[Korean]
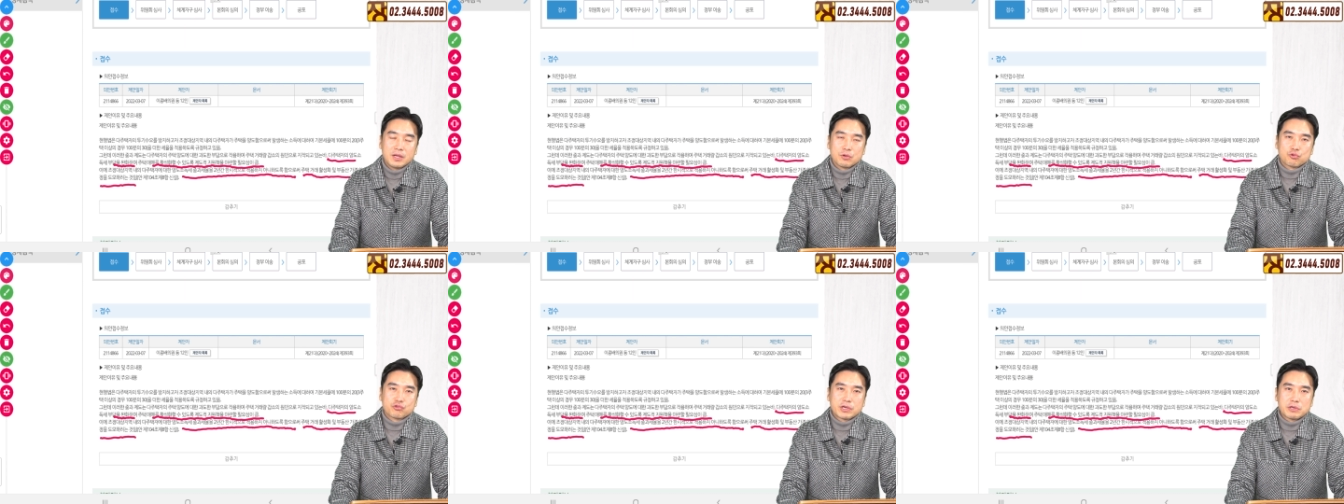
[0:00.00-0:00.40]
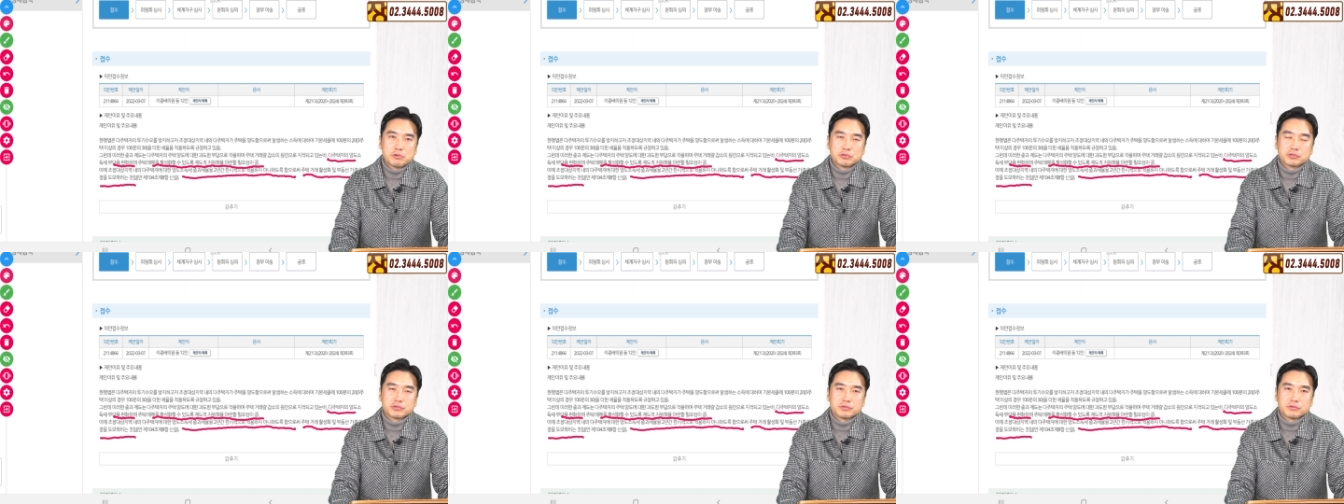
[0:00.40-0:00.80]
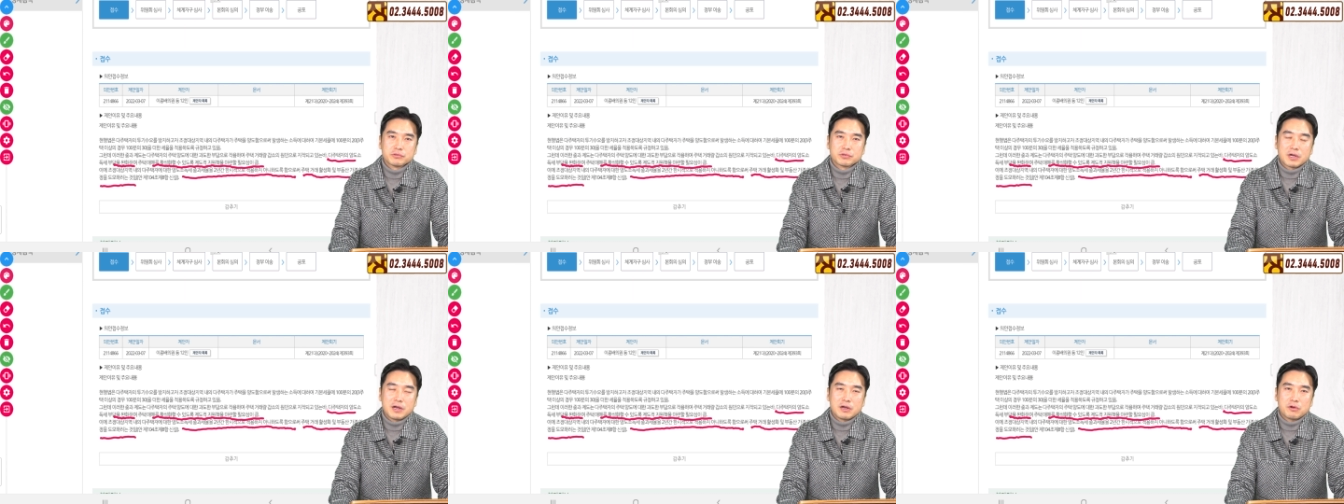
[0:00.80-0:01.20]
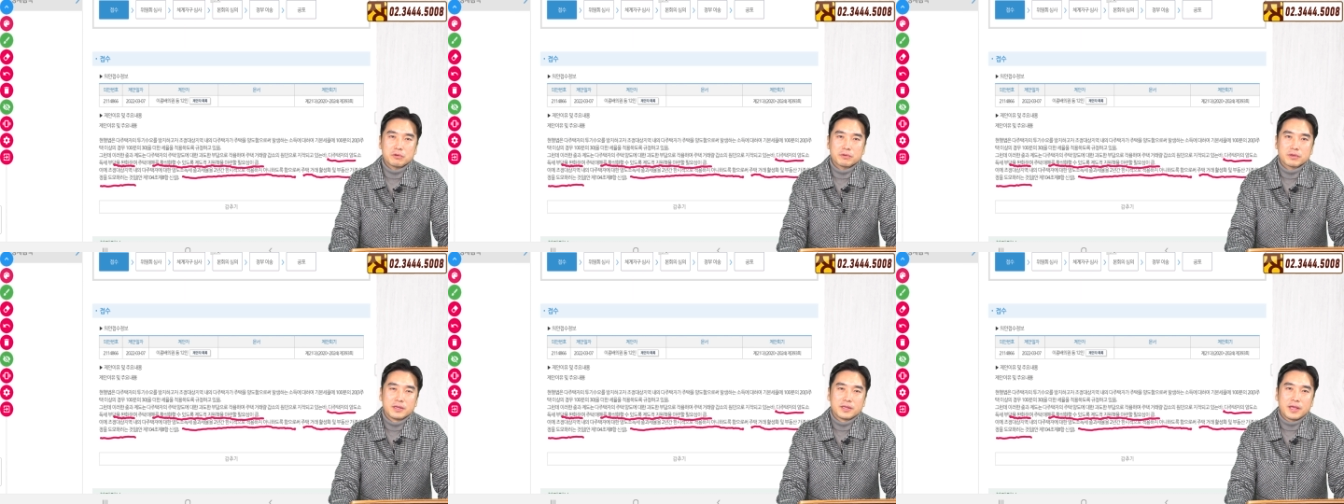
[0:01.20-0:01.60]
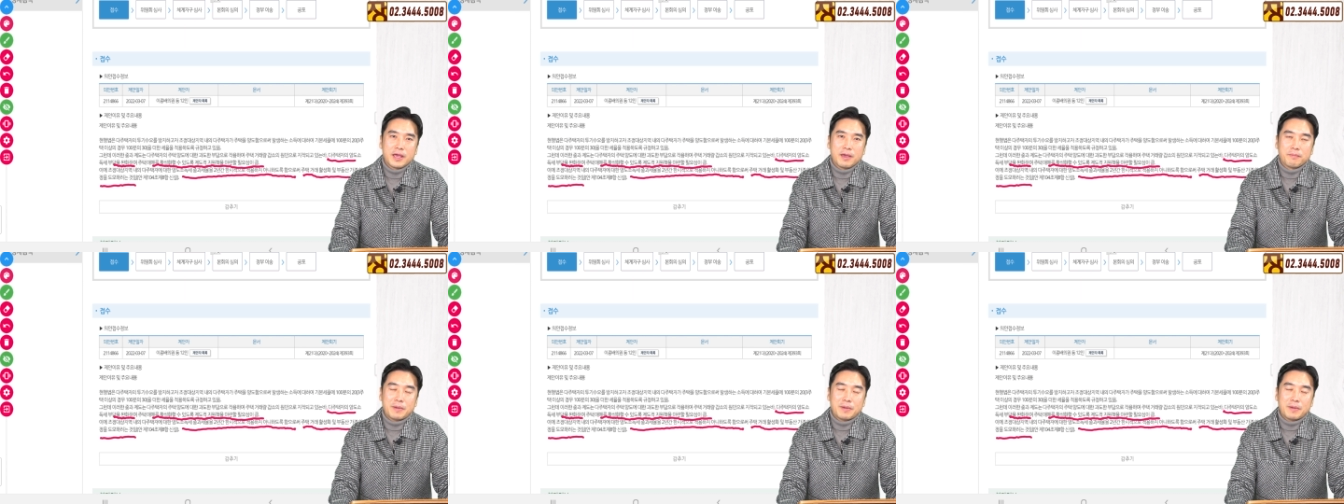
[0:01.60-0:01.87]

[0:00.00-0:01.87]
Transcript: 국회의원 수가 예,